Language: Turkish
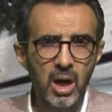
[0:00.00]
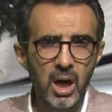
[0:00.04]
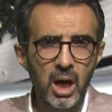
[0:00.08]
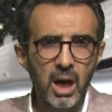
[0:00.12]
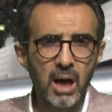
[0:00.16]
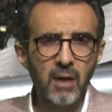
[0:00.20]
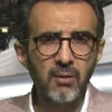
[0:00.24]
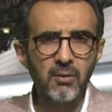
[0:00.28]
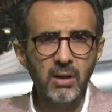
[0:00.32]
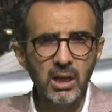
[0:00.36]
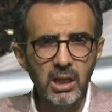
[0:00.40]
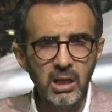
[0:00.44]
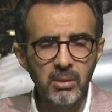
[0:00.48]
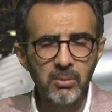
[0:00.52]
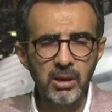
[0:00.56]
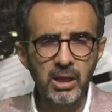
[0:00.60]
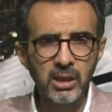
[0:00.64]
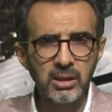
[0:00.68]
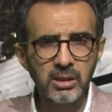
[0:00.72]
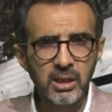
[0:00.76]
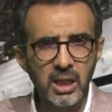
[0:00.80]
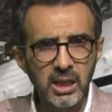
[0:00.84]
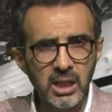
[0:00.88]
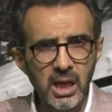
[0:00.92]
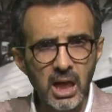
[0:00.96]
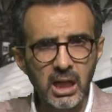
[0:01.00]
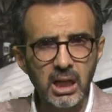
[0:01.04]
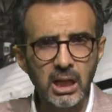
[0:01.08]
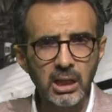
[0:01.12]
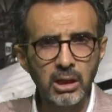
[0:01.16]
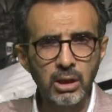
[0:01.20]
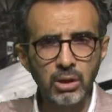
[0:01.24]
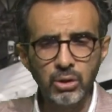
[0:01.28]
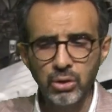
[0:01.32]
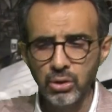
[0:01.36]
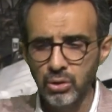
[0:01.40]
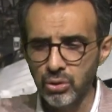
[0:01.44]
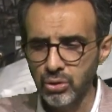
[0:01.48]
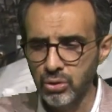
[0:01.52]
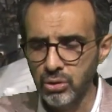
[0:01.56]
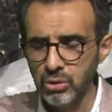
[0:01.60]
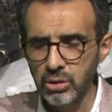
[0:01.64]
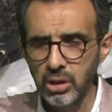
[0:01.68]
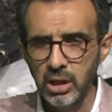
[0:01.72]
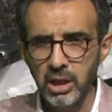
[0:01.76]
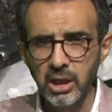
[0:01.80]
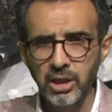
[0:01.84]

Havalimanında yakalanıyorsun,